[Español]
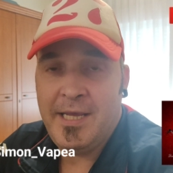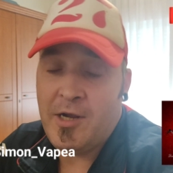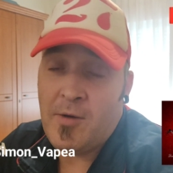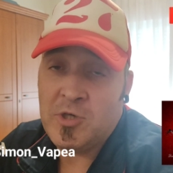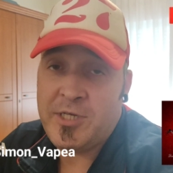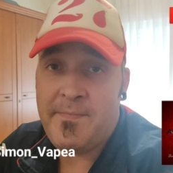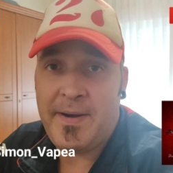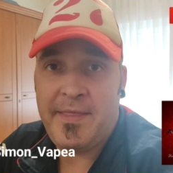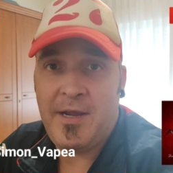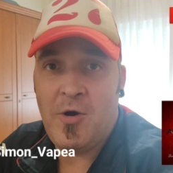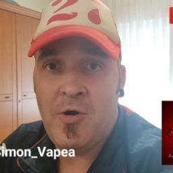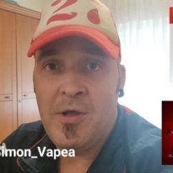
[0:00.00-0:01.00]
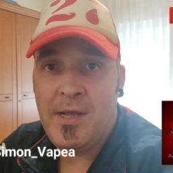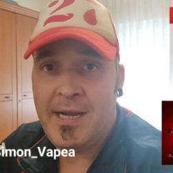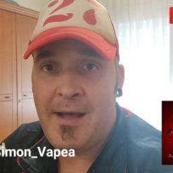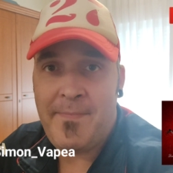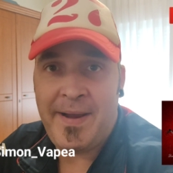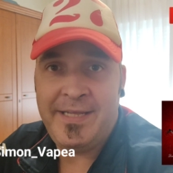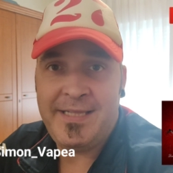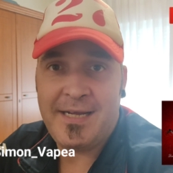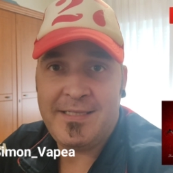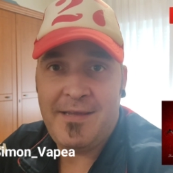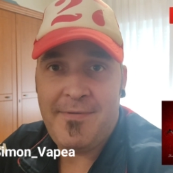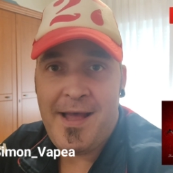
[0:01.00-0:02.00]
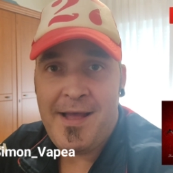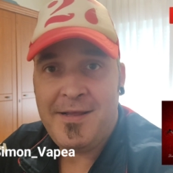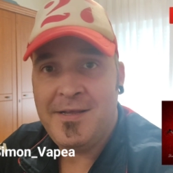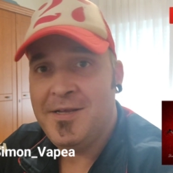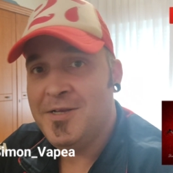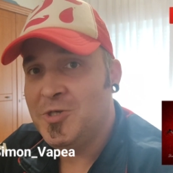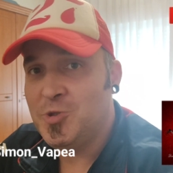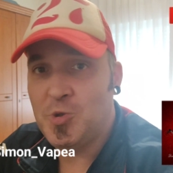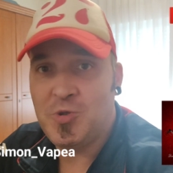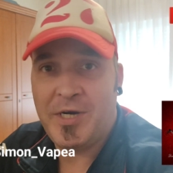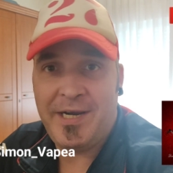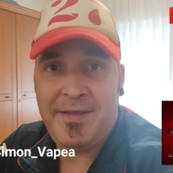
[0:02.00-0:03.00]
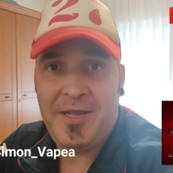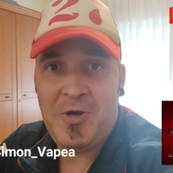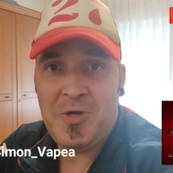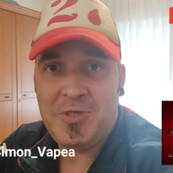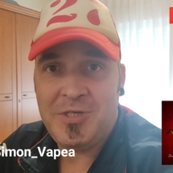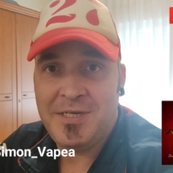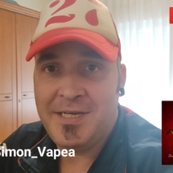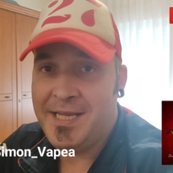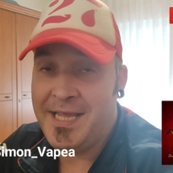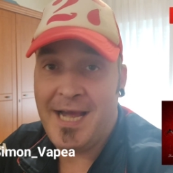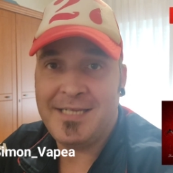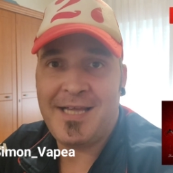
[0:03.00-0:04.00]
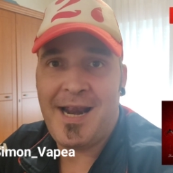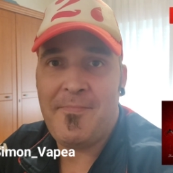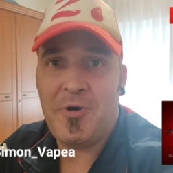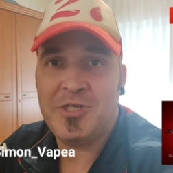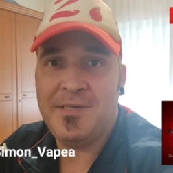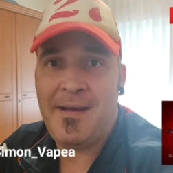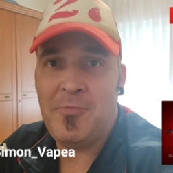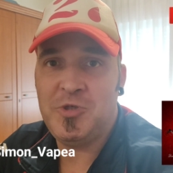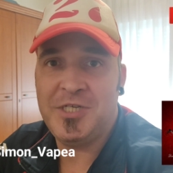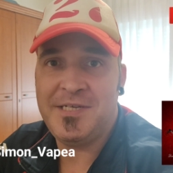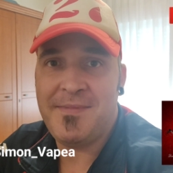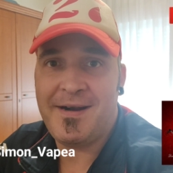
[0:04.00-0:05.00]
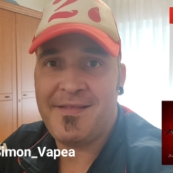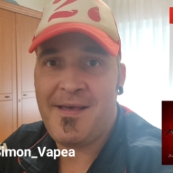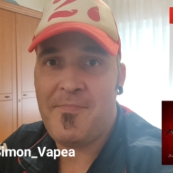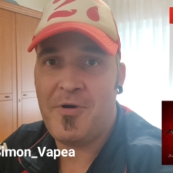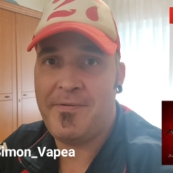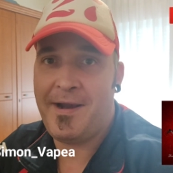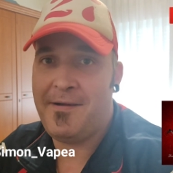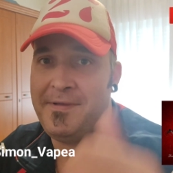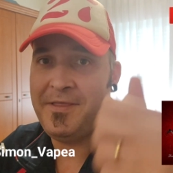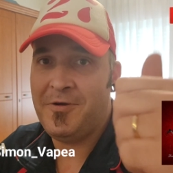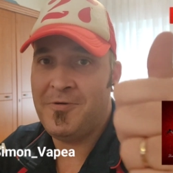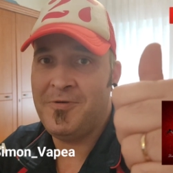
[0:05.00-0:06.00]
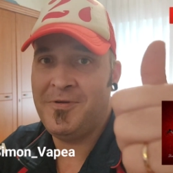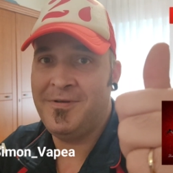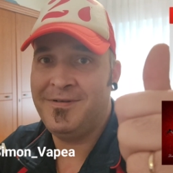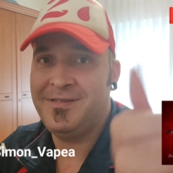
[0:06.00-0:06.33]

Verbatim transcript: Y como siempre digo, campanita activa, suscribiros y hasta la próxima. Muchísimas gracias por ver el vídeo.